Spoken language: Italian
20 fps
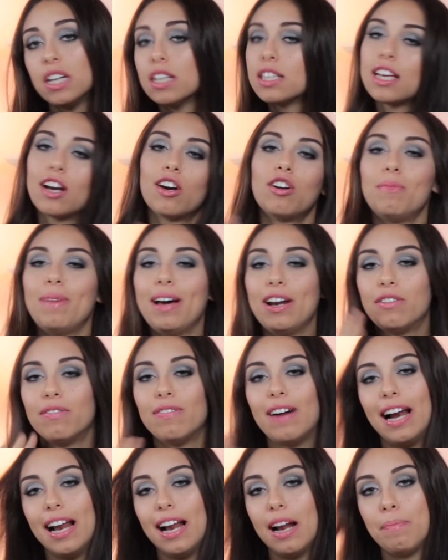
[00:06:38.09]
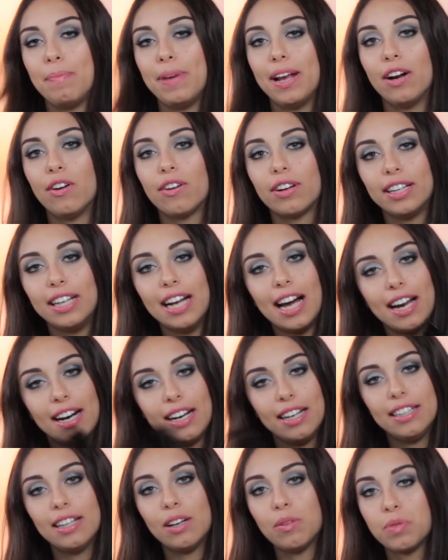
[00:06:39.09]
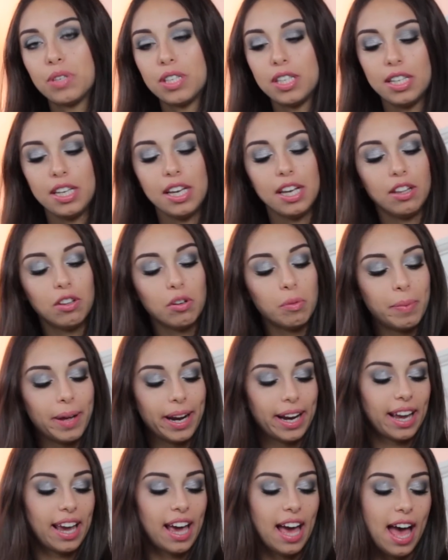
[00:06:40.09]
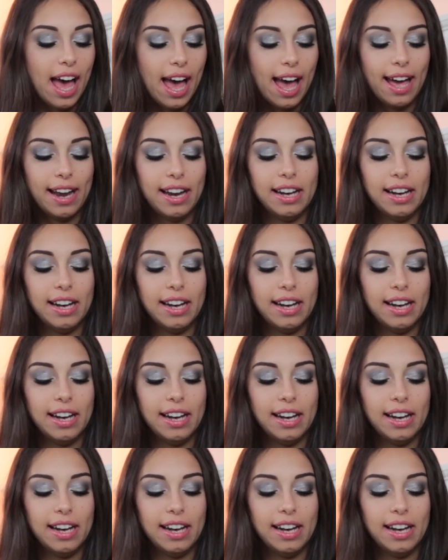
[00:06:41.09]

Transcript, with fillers: secondo me non vale la pena ordinarli da un sito perché